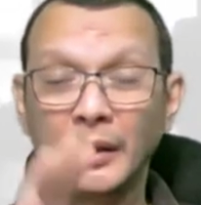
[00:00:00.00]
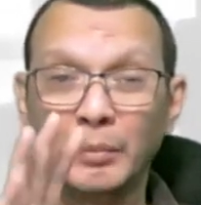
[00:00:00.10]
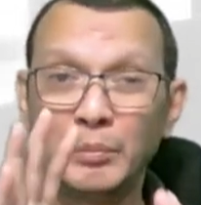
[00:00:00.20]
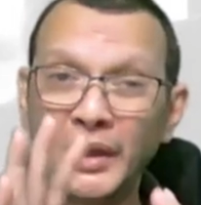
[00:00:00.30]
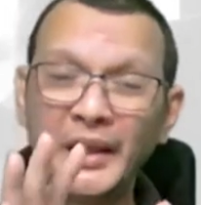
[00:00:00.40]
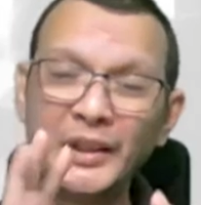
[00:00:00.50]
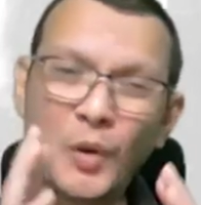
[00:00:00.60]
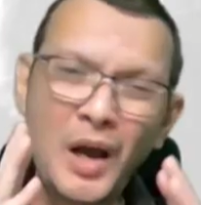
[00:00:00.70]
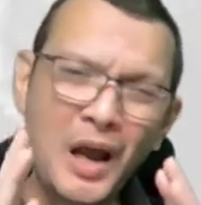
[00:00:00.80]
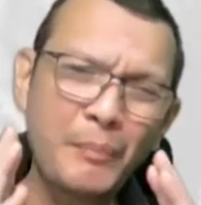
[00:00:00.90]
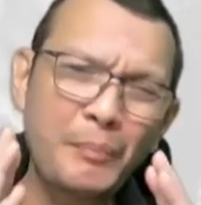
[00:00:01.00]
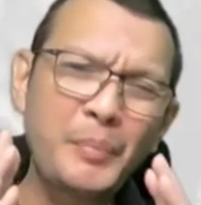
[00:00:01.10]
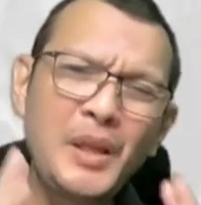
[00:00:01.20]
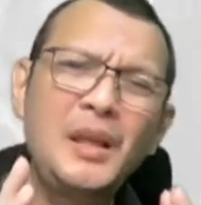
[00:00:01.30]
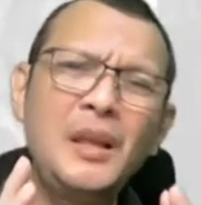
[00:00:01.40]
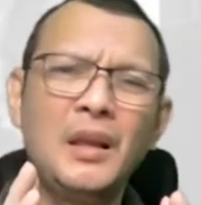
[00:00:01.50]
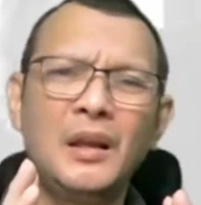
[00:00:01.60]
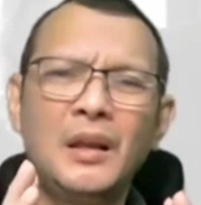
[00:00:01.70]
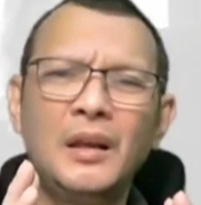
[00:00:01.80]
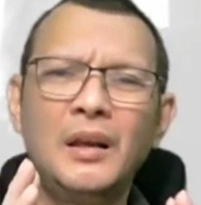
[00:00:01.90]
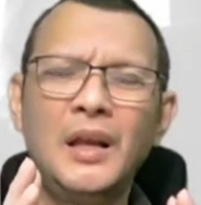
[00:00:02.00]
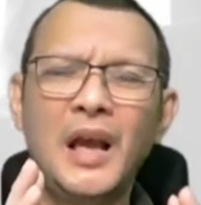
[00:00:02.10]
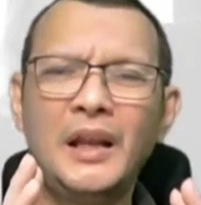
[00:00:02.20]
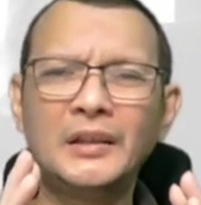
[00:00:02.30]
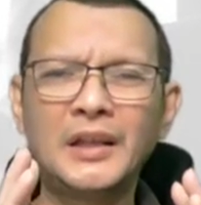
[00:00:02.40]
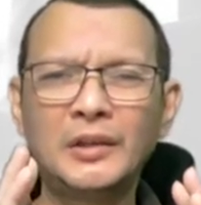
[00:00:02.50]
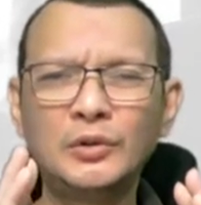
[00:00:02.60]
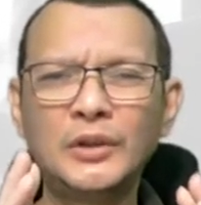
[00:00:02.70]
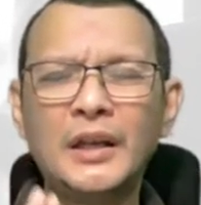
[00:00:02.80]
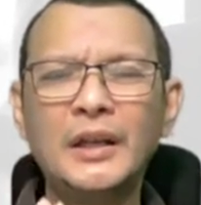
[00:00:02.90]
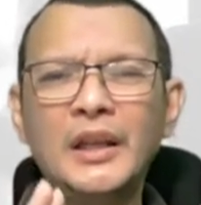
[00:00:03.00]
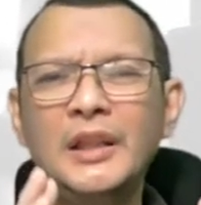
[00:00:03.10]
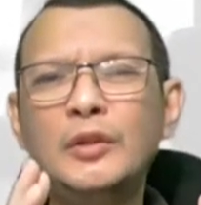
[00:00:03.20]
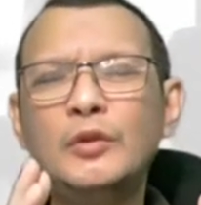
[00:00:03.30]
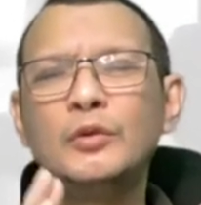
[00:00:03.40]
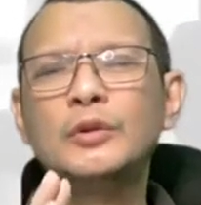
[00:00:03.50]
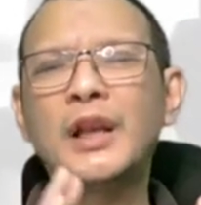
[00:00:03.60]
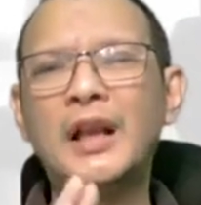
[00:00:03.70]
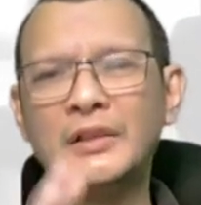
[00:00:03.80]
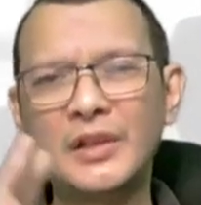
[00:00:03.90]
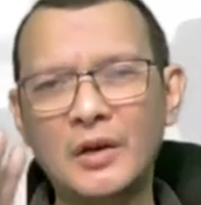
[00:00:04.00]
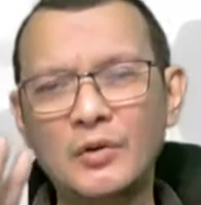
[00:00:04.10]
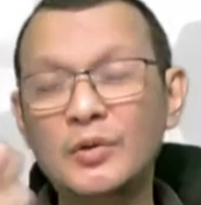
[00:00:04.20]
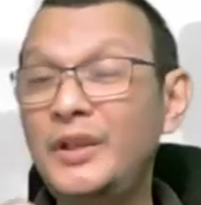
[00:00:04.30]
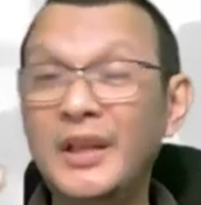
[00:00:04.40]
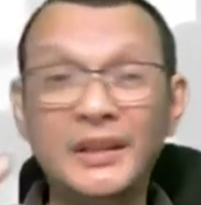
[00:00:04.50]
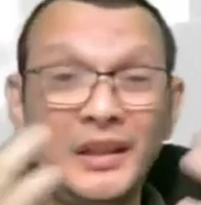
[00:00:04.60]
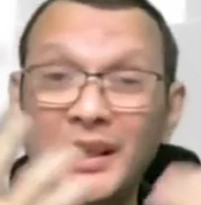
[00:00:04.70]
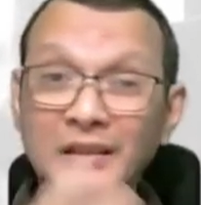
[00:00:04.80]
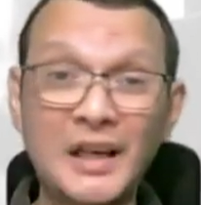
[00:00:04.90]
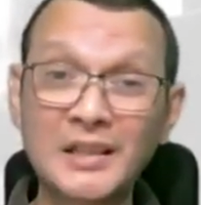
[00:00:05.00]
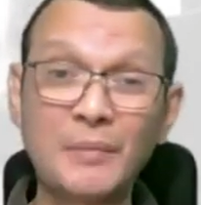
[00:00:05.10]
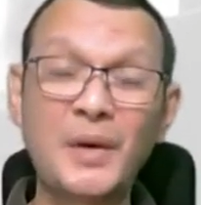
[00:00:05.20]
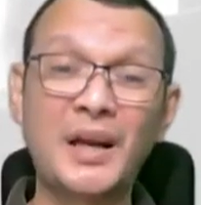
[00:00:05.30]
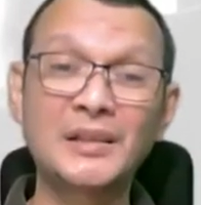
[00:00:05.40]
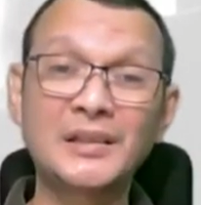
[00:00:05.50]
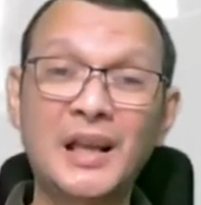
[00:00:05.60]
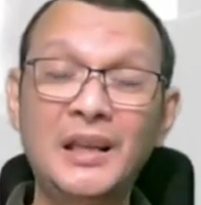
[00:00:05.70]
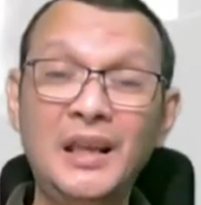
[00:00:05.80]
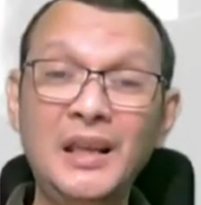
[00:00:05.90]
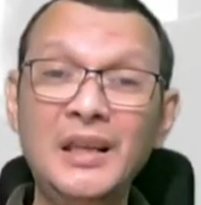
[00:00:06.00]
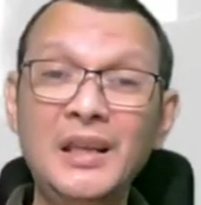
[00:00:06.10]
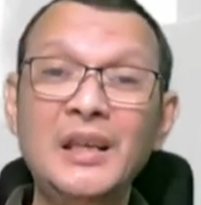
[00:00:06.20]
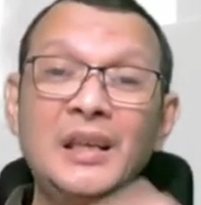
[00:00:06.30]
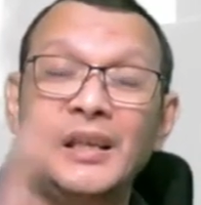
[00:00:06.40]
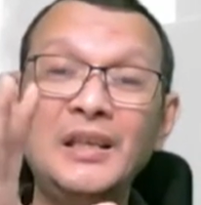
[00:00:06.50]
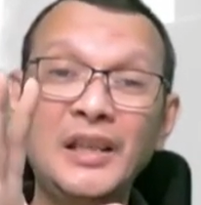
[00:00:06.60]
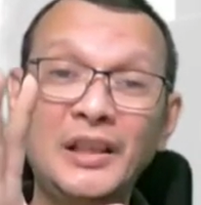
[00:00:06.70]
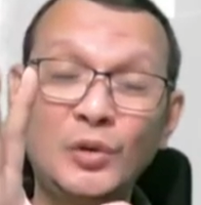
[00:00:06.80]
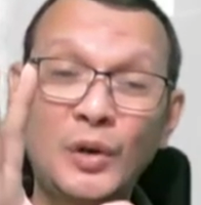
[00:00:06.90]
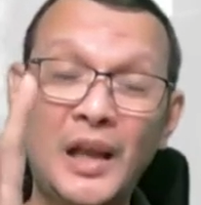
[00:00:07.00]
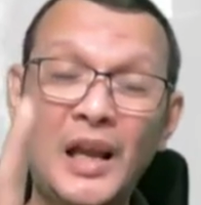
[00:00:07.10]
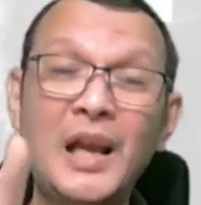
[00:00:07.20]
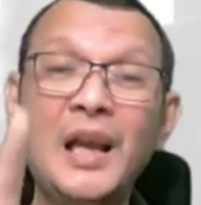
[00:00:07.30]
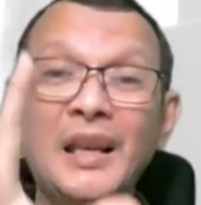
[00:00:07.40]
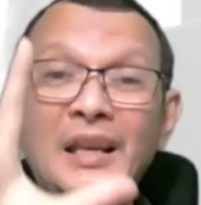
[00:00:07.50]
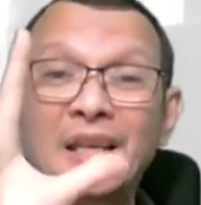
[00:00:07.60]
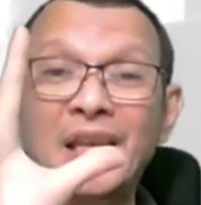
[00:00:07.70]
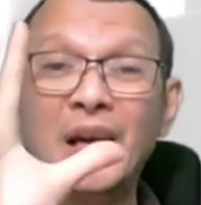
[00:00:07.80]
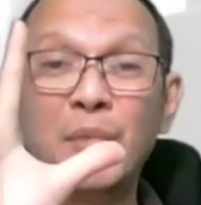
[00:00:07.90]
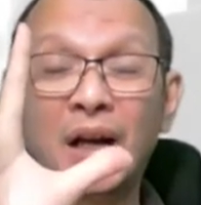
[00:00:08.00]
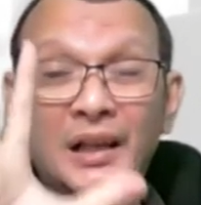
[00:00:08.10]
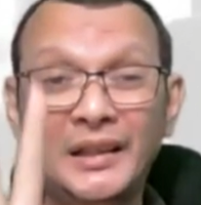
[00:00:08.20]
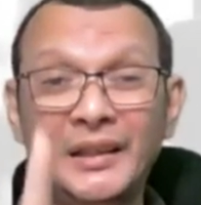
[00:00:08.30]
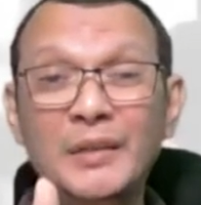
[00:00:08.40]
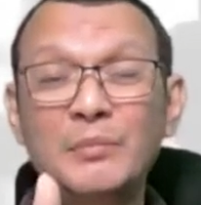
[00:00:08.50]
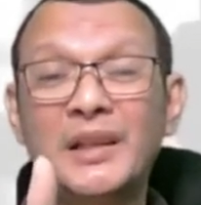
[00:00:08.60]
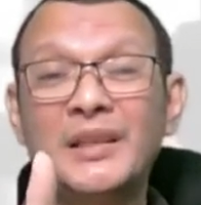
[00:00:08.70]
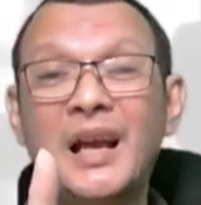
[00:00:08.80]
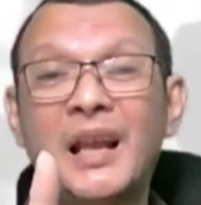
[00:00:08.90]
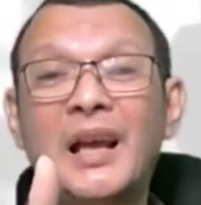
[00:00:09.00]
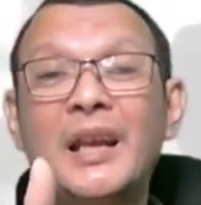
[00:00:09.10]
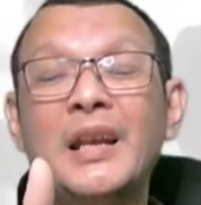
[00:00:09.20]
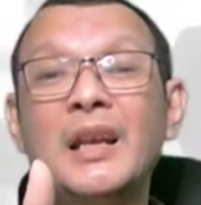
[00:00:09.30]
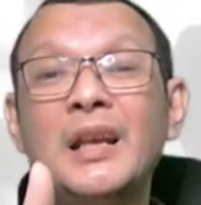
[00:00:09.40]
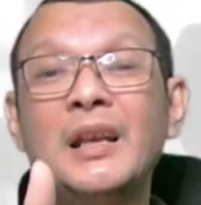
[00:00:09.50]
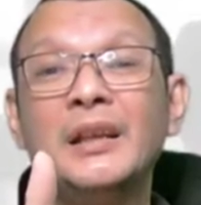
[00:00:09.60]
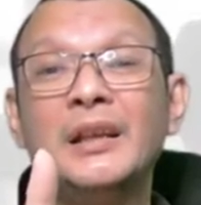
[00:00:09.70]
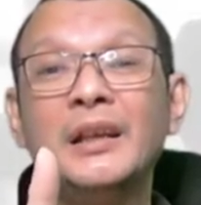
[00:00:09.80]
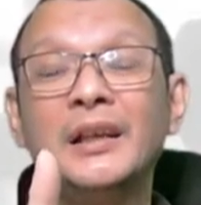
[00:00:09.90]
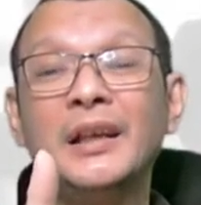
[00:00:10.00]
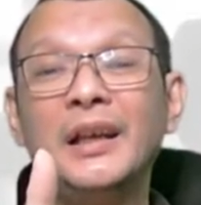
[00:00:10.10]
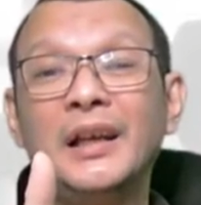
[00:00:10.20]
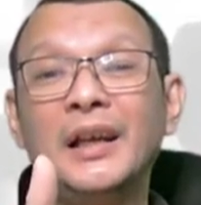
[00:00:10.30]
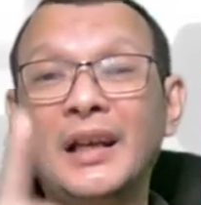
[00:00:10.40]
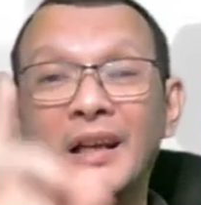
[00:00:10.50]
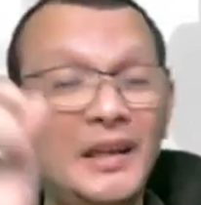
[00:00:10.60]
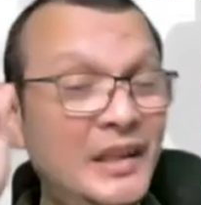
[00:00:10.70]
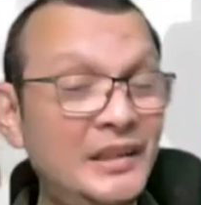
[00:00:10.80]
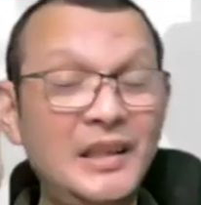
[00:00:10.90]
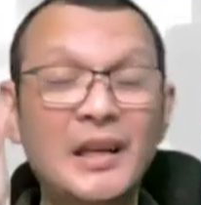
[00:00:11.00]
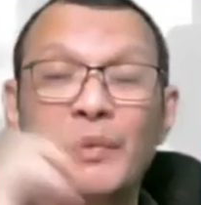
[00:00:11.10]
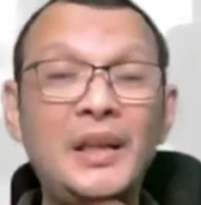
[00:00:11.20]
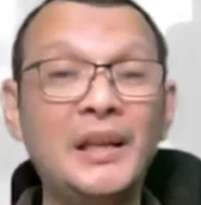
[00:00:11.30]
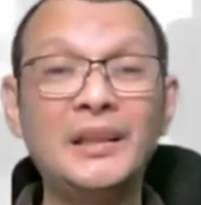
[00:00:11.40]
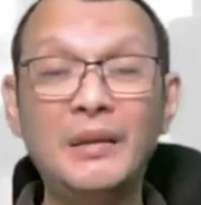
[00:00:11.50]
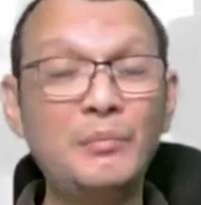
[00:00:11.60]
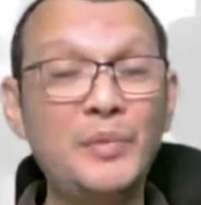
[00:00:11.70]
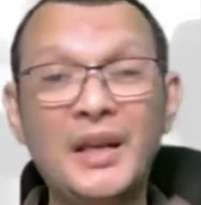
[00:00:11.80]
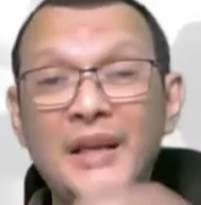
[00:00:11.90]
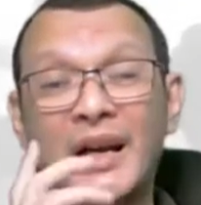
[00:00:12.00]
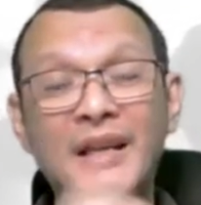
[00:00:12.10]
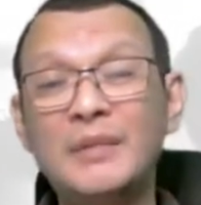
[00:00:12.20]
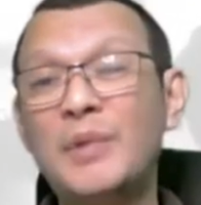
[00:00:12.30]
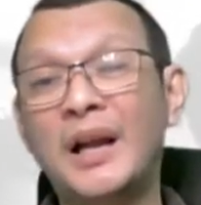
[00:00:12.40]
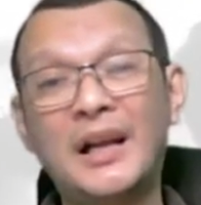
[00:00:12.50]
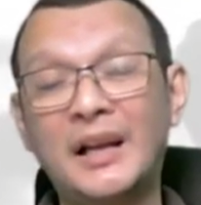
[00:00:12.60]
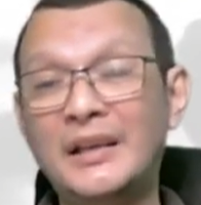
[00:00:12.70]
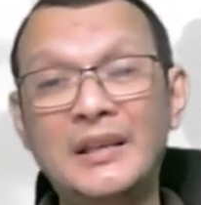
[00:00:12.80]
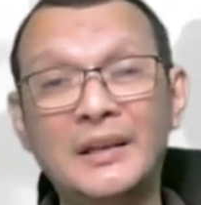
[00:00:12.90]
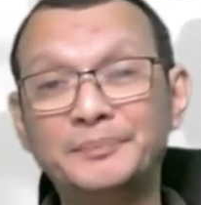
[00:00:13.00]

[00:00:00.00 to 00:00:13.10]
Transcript: Begitu api dari ketakutan itu telah jauh, dia tidak terasa panas lagi, disitulah dia berhenti berjalan, ya karena dia tidak melihat impian yang ada di belakang dia.